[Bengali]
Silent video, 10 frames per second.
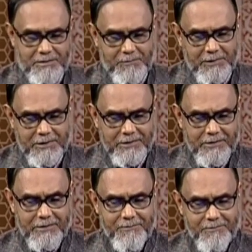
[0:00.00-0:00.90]
আমরা
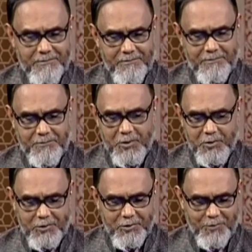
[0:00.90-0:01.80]
জানলাম
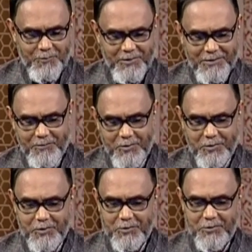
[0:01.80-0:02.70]
বিষয়টি সম্পর্কে প্রিয়
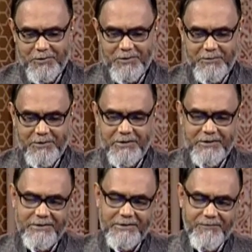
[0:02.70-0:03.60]
দর্শক আমাদের
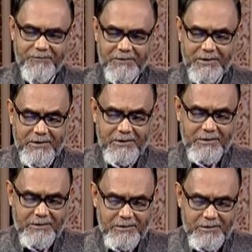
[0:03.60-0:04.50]
হাতে
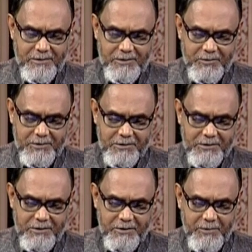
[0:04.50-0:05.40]
আরও একটি
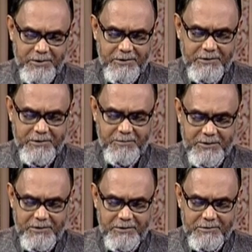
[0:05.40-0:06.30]
ইমেল এটি
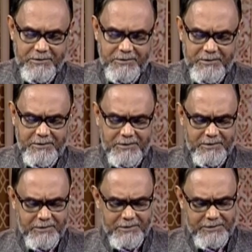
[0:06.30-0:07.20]
পাঠিয়েছেন
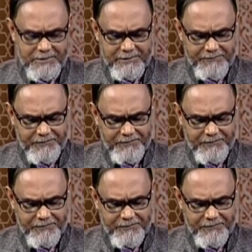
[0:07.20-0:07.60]
আজগর আলী